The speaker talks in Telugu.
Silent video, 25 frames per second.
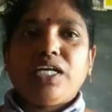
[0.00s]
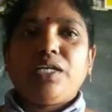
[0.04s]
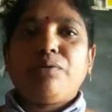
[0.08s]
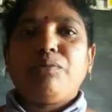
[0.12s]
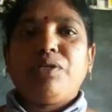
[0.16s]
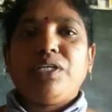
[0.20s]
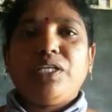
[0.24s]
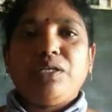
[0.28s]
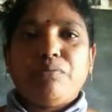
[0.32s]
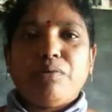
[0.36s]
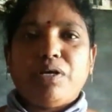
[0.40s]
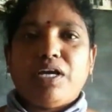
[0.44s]

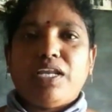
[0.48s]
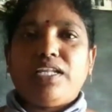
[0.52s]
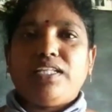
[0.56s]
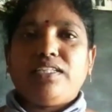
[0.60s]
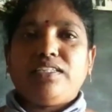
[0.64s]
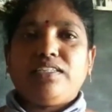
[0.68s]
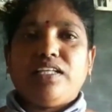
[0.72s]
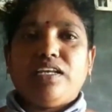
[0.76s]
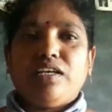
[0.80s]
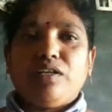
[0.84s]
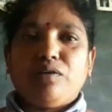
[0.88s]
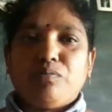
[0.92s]
గర్భిణీ
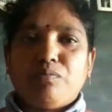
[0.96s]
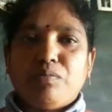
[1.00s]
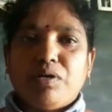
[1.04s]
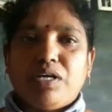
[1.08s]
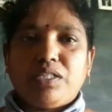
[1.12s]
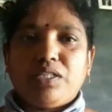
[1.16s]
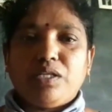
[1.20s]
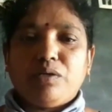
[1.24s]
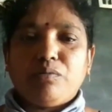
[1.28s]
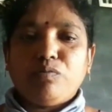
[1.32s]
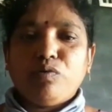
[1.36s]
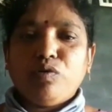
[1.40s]
బాలింతలకు
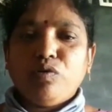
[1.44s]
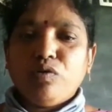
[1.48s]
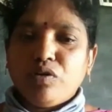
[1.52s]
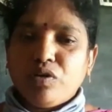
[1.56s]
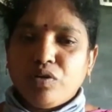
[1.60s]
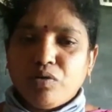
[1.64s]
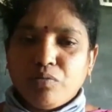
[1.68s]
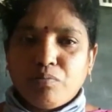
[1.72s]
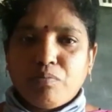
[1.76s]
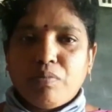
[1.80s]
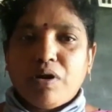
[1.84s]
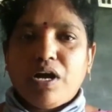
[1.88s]
మాత్రము
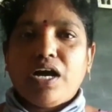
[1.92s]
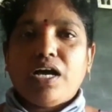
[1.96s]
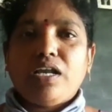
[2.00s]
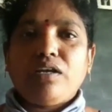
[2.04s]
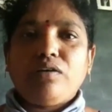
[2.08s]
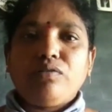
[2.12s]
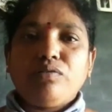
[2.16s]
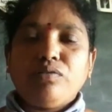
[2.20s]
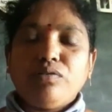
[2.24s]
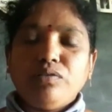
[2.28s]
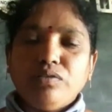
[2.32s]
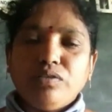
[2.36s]

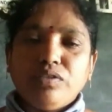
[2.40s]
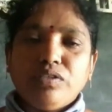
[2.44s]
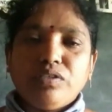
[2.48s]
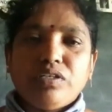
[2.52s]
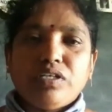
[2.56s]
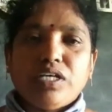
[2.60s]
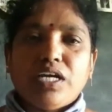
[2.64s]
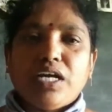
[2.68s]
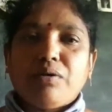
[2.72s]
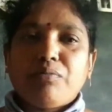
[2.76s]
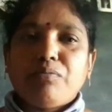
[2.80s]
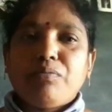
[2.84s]
పాలు
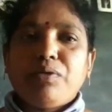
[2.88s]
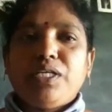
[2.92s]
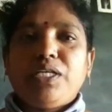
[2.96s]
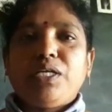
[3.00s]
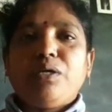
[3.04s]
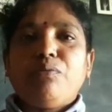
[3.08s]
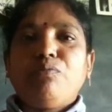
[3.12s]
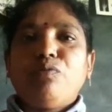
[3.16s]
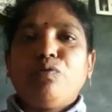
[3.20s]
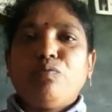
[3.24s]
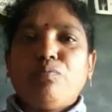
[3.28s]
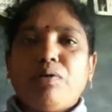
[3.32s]

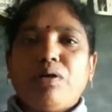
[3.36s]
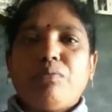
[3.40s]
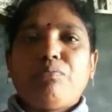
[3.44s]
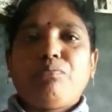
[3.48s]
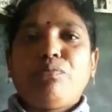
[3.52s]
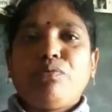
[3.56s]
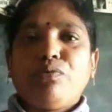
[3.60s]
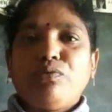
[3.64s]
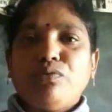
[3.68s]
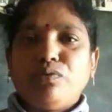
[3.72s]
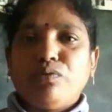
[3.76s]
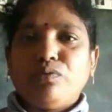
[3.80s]
బియ్యము
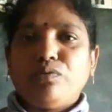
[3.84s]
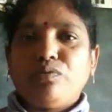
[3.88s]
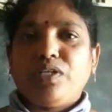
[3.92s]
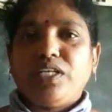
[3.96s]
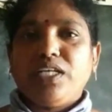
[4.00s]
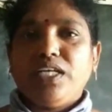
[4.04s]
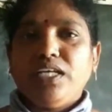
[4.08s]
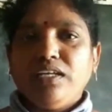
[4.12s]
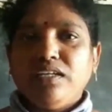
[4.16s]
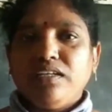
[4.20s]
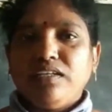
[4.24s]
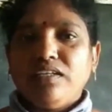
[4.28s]
పప్పు
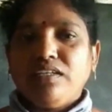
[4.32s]
నూనె